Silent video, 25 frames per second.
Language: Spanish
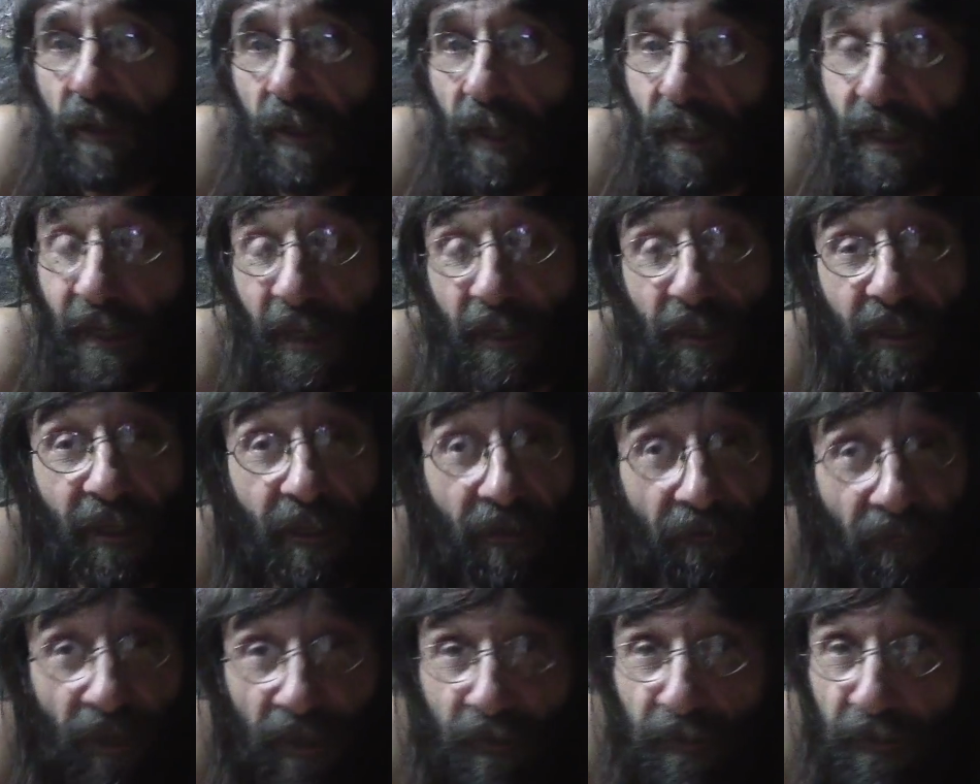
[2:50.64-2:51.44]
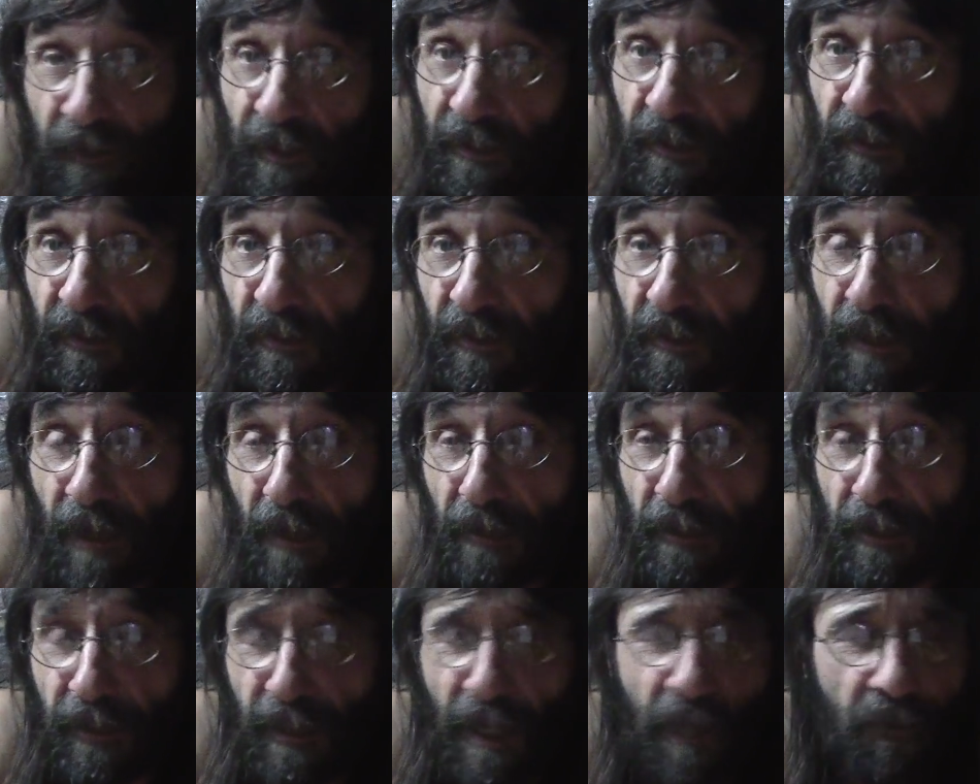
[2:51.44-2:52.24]
El elefante
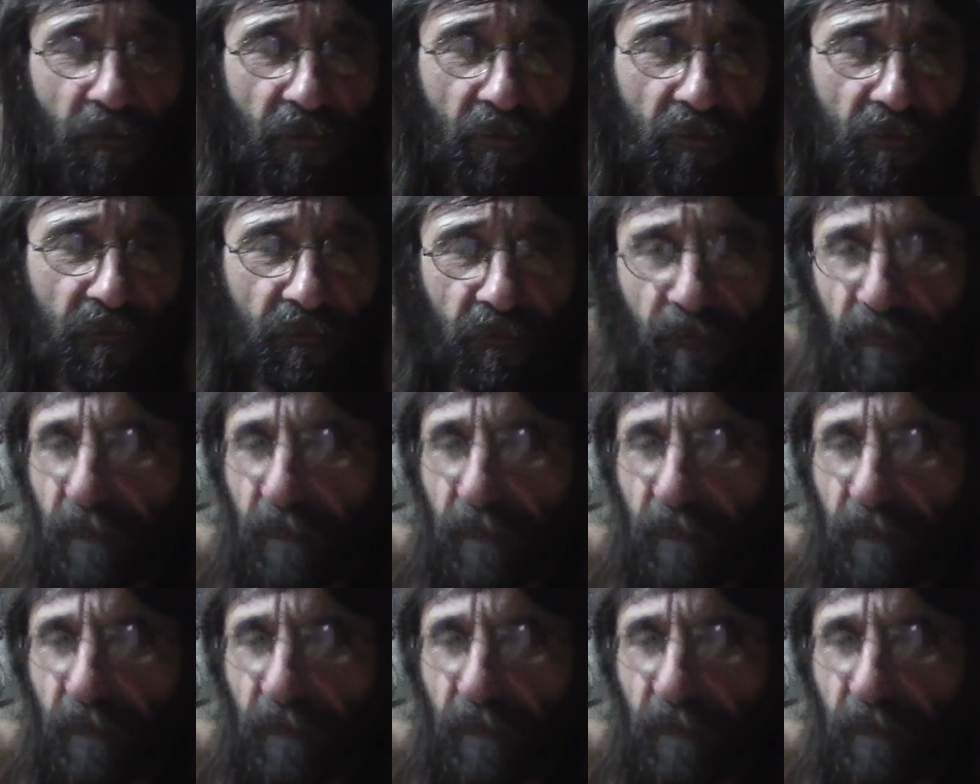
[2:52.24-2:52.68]
encadenado.